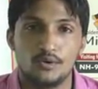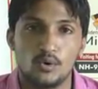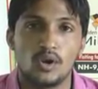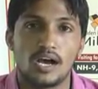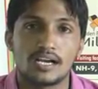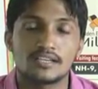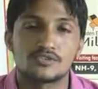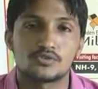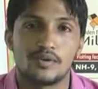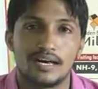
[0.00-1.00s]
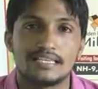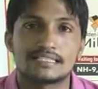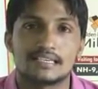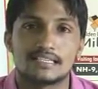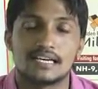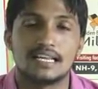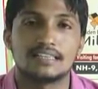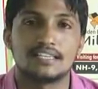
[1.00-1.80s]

नौ लाख चौवालीस हज़ार